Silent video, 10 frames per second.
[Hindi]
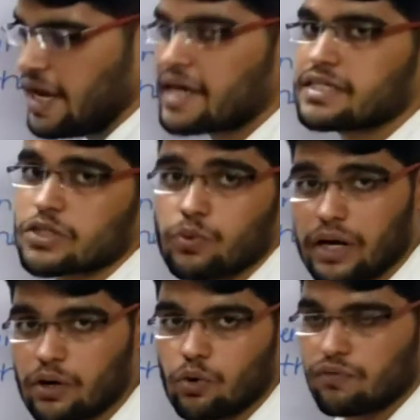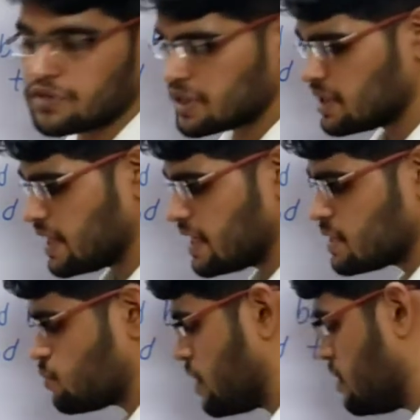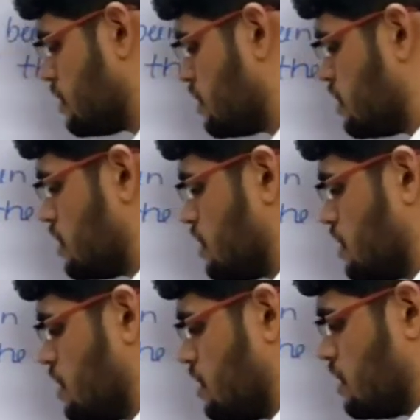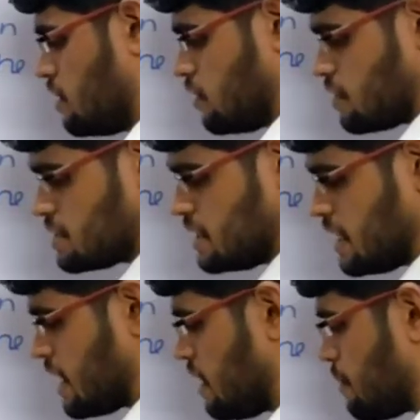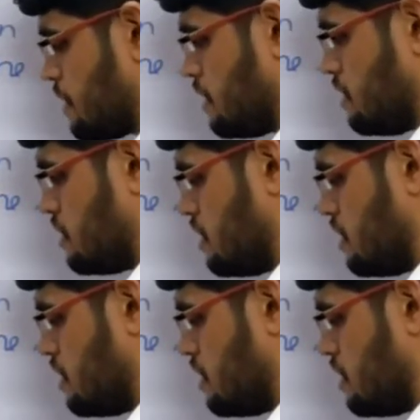एक्स स्क्वायर का कोफिशेंट दैट इज़ वन और सी क्या है आपका